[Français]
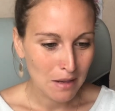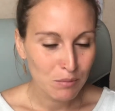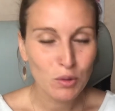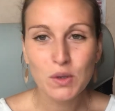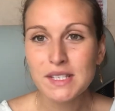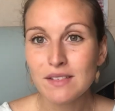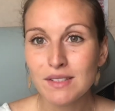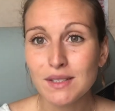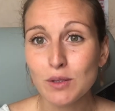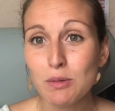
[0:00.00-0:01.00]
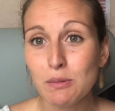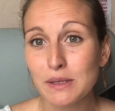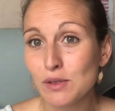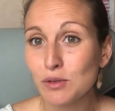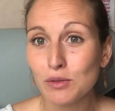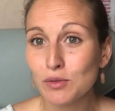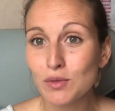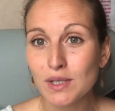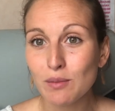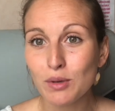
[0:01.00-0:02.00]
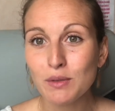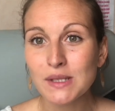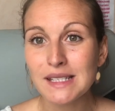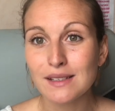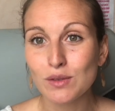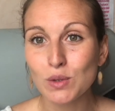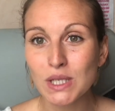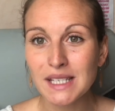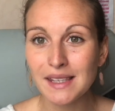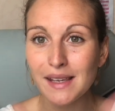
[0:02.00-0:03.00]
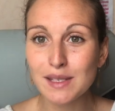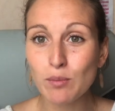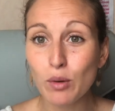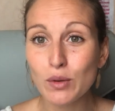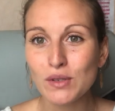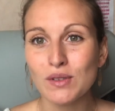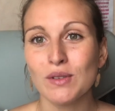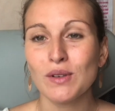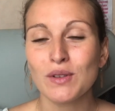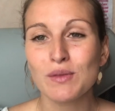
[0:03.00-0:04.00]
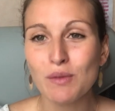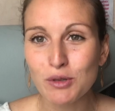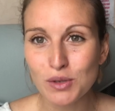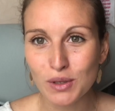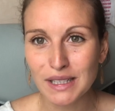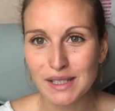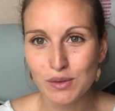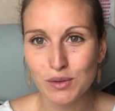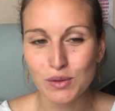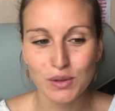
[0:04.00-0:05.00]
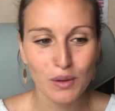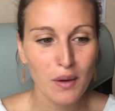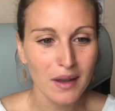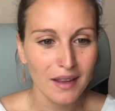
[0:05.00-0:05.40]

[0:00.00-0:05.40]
Pourquoi cette vidéo ben Parce que tout simplement c'est un sujet qui explose en, ce moment sur les réseaux sociaux